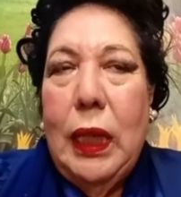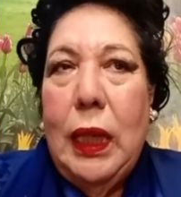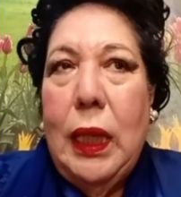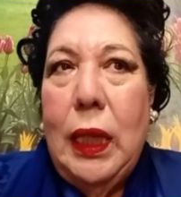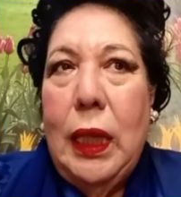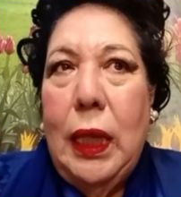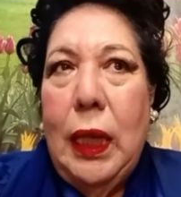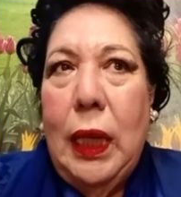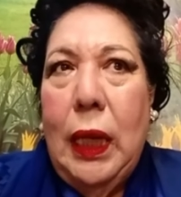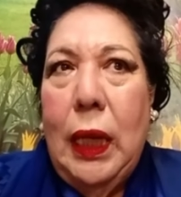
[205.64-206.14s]

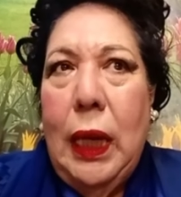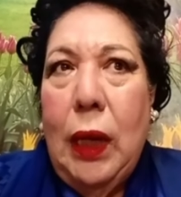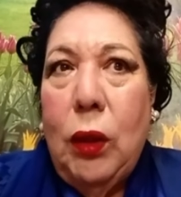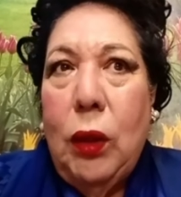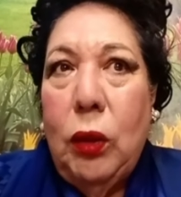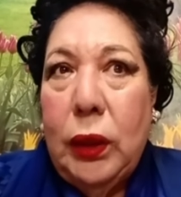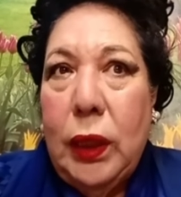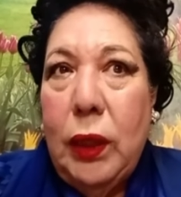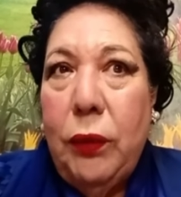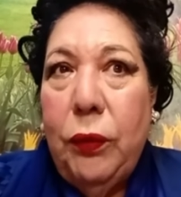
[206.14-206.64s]
Y la
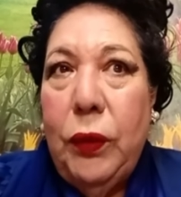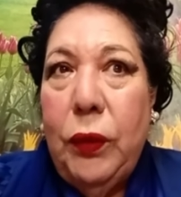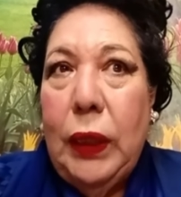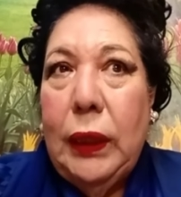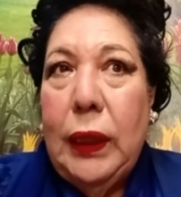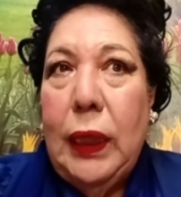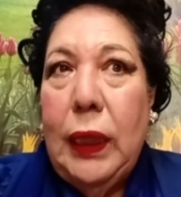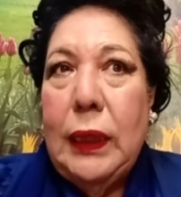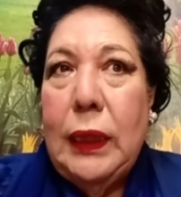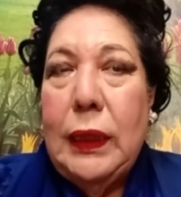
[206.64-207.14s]
otra
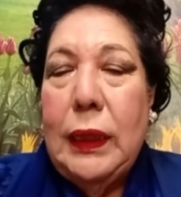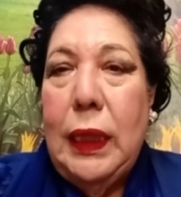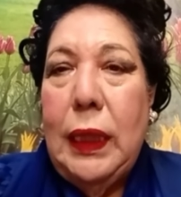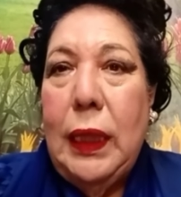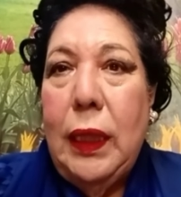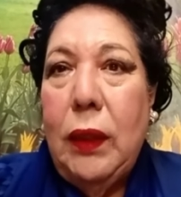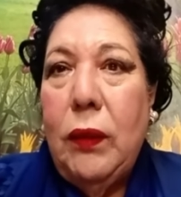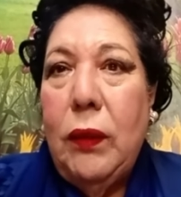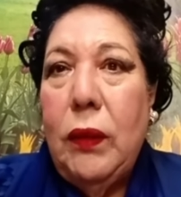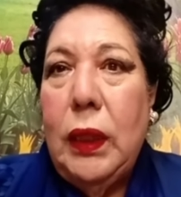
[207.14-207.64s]
fiesta que
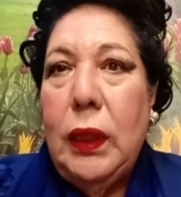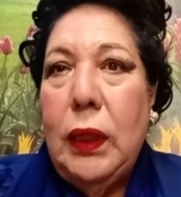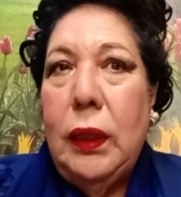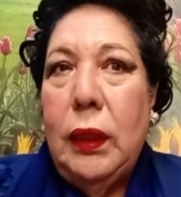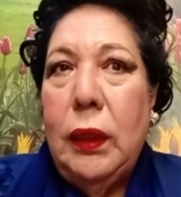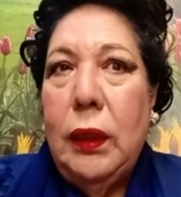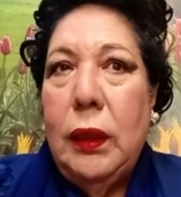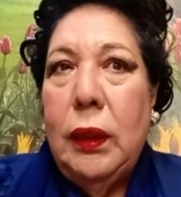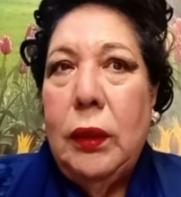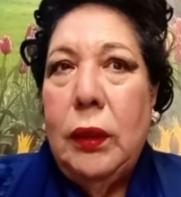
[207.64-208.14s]
celebran
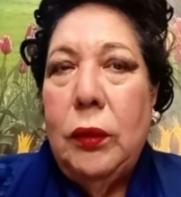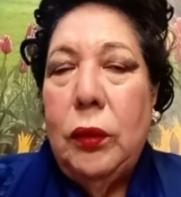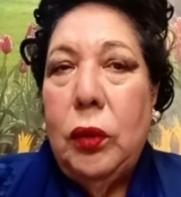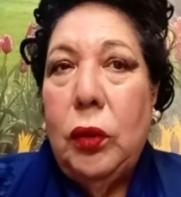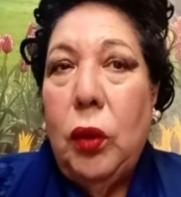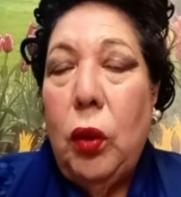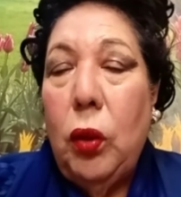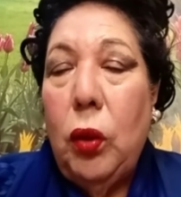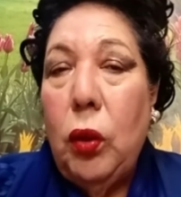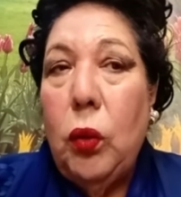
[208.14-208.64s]

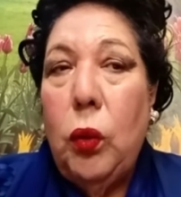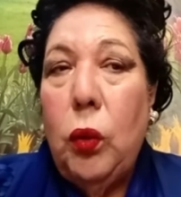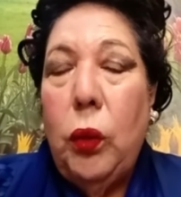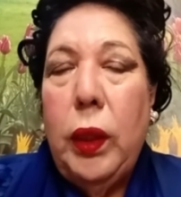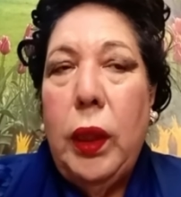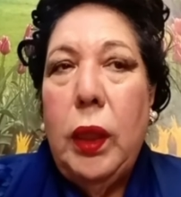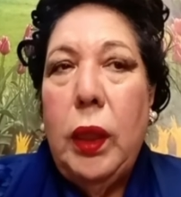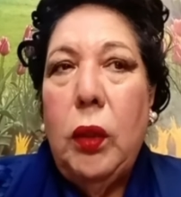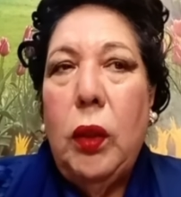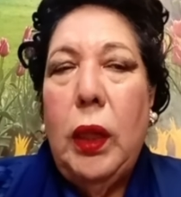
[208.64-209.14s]
todo
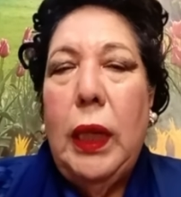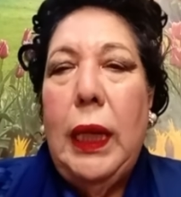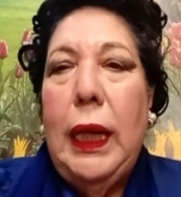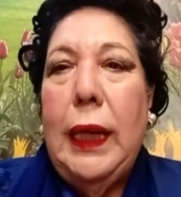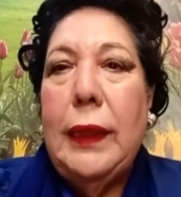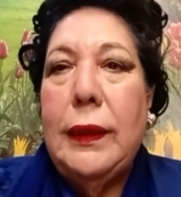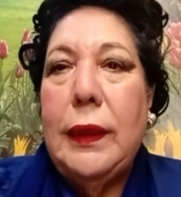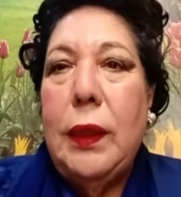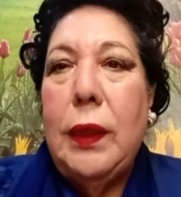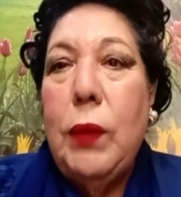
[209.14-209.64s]
judío es
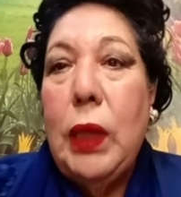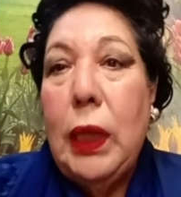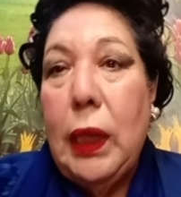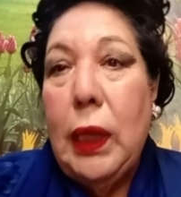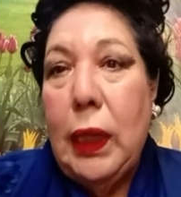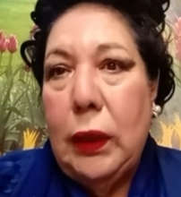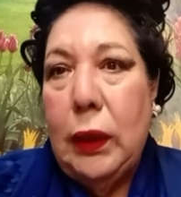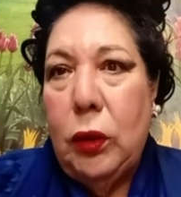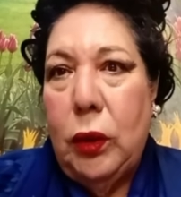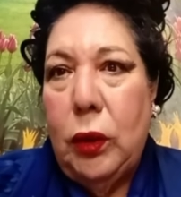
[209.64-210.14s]
la Semin
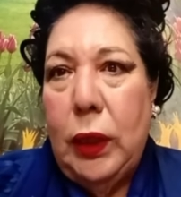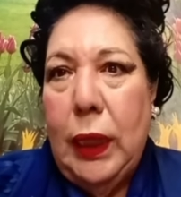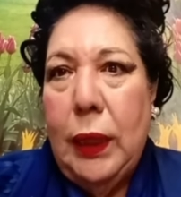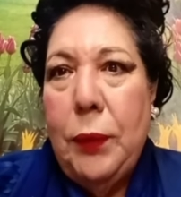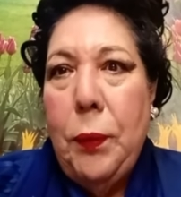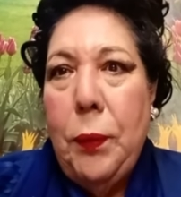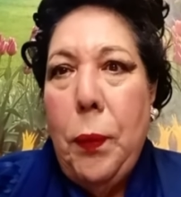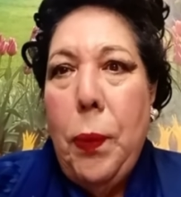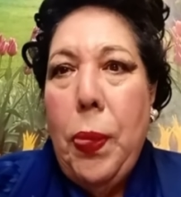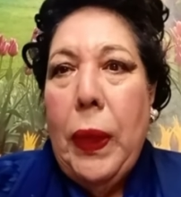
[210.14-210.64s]

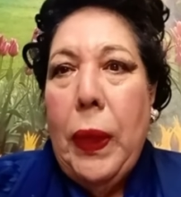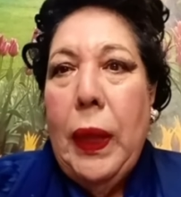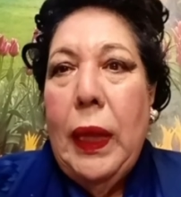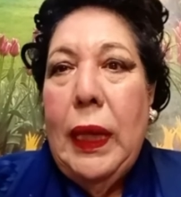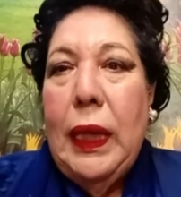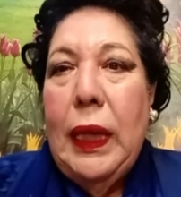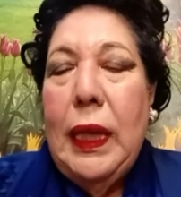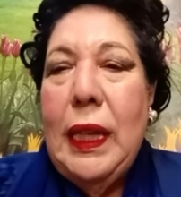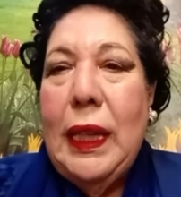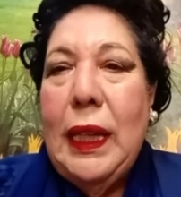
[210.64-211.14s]

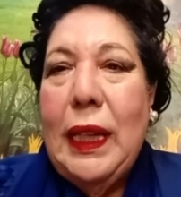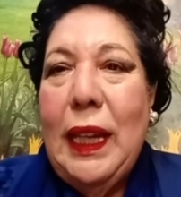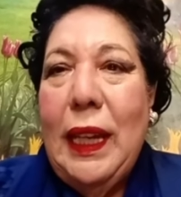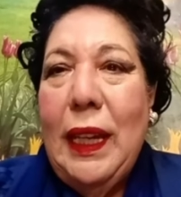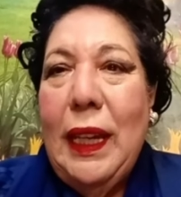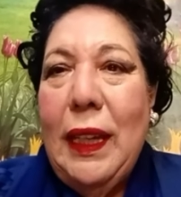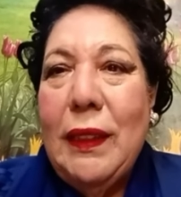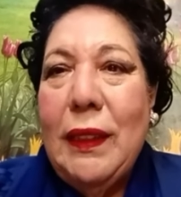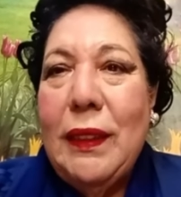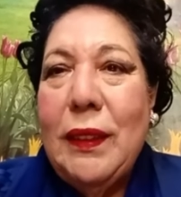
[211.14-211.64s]
y
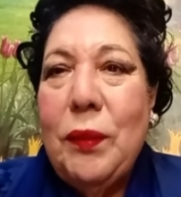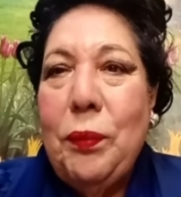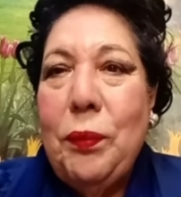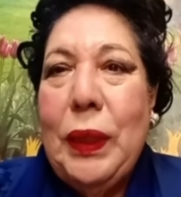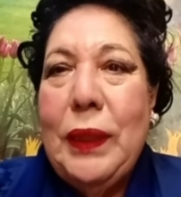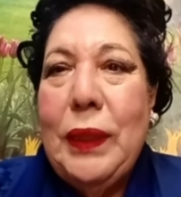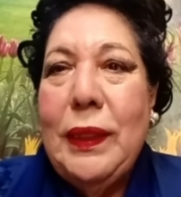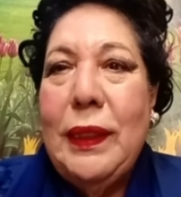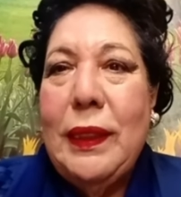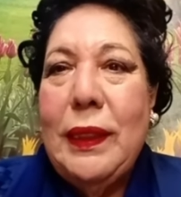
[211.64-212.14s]
que es
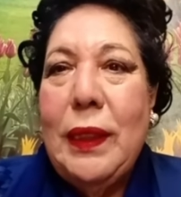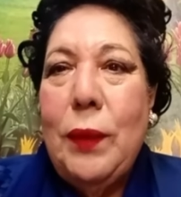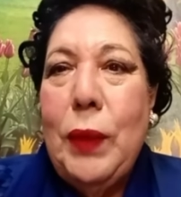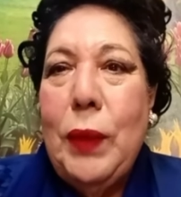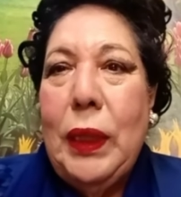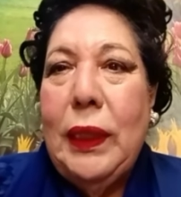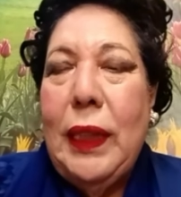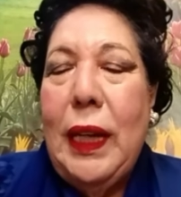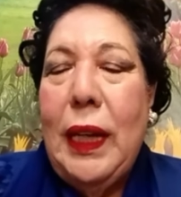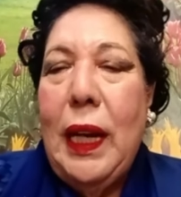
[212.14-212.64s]

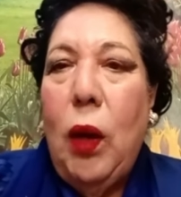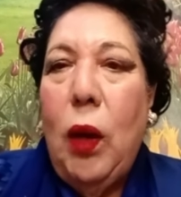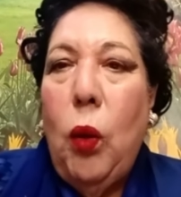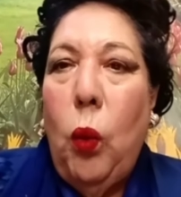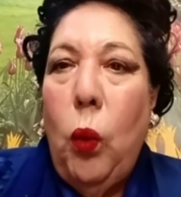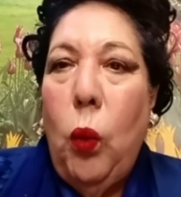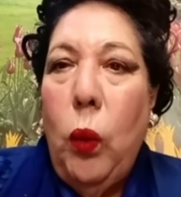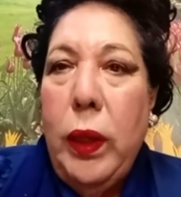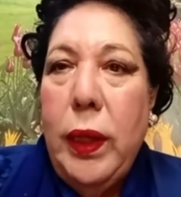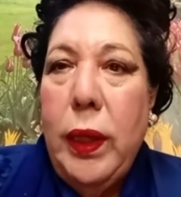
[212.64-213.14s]
precisamente la
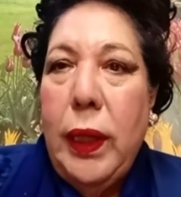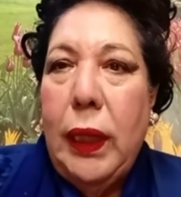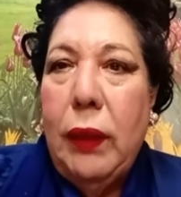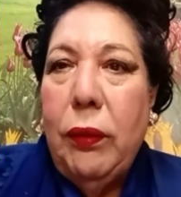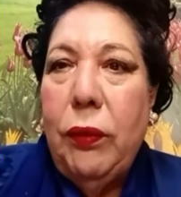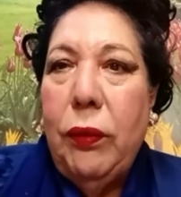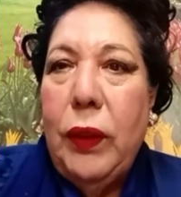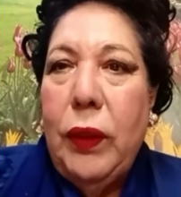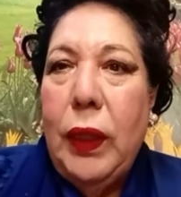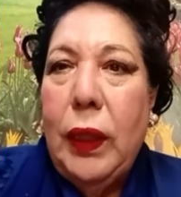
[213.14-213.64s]
única
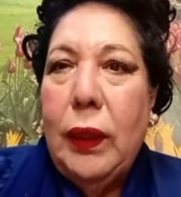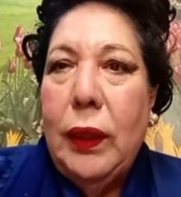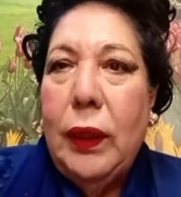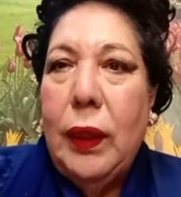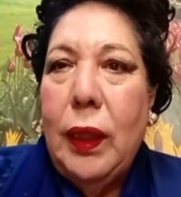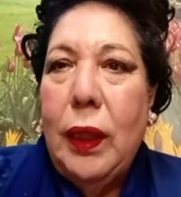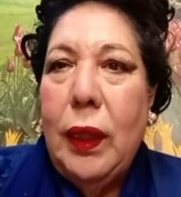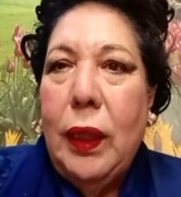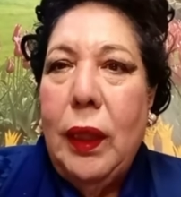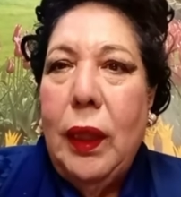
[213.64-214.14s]

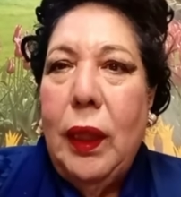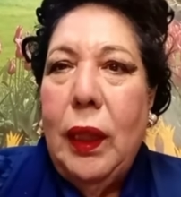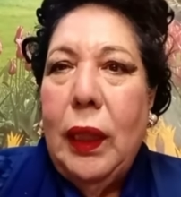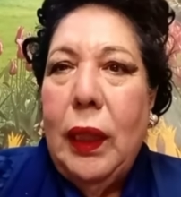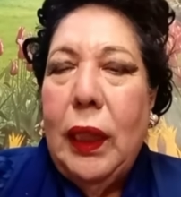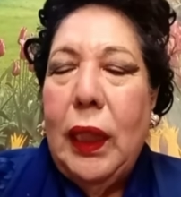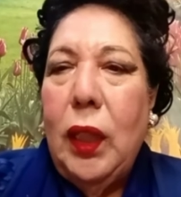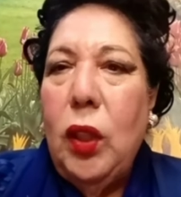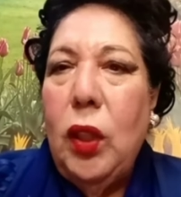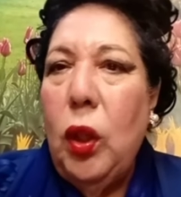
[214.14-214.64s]
fiesta
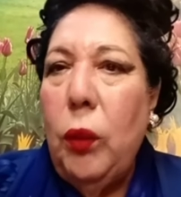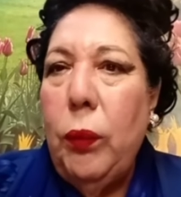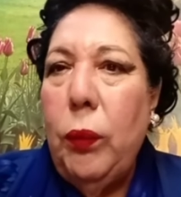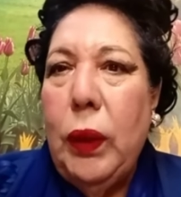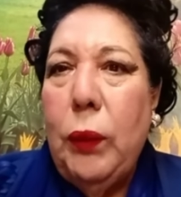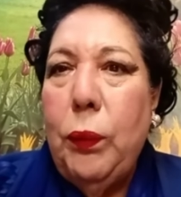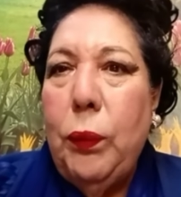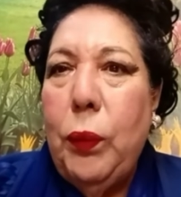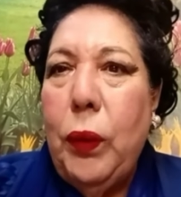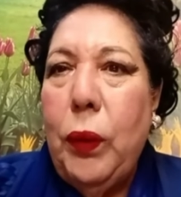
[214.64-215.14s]
que
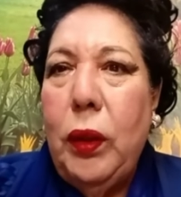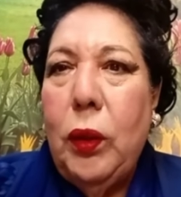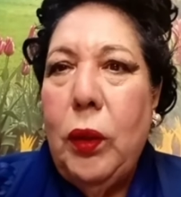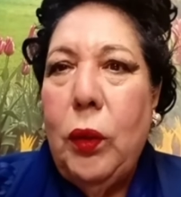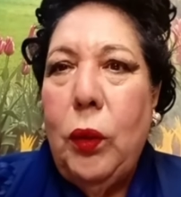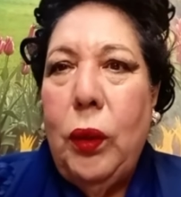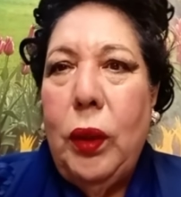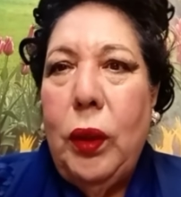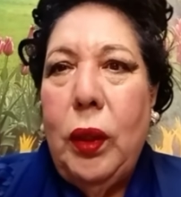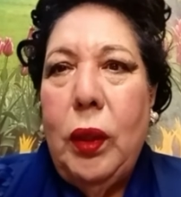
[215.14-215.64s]
nombra el pueblo
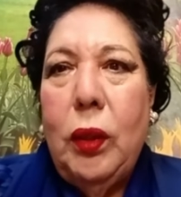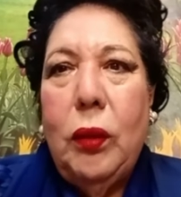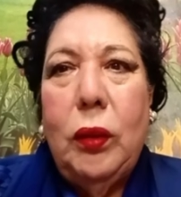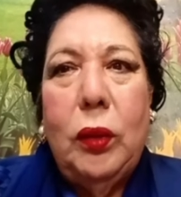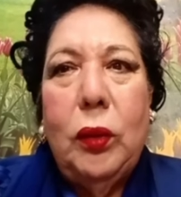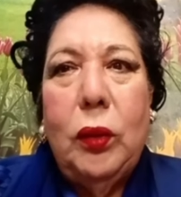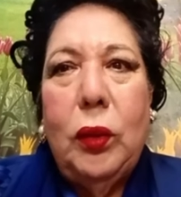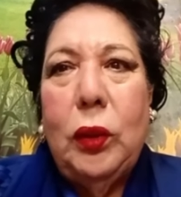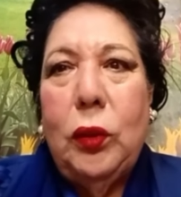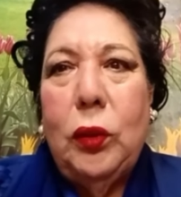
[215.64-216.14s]
judío
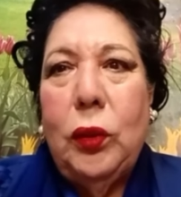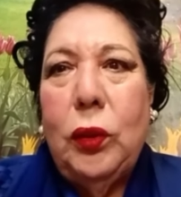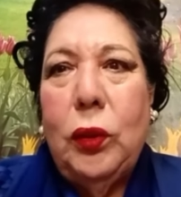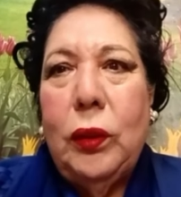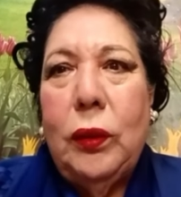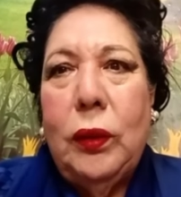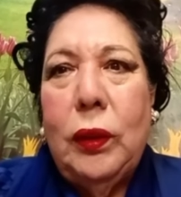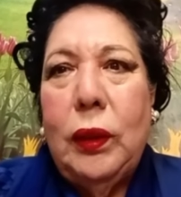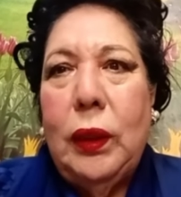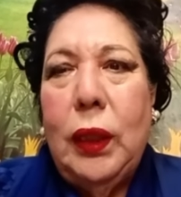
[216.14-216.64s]
en todos estos
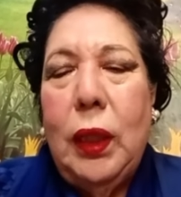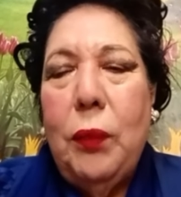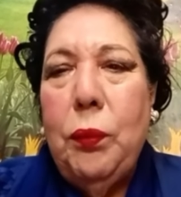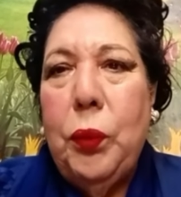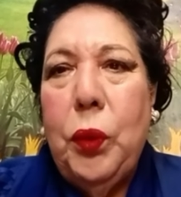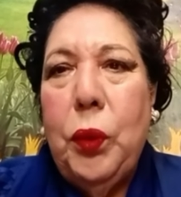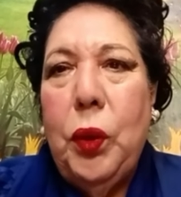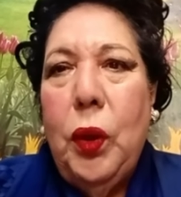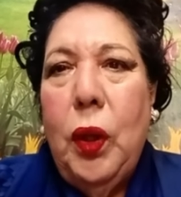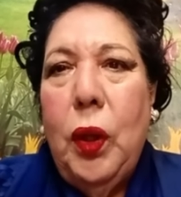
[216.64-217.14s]

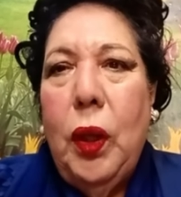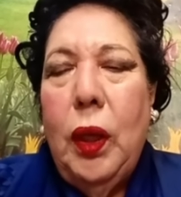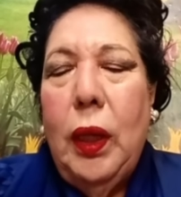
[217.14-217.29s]
tiempos.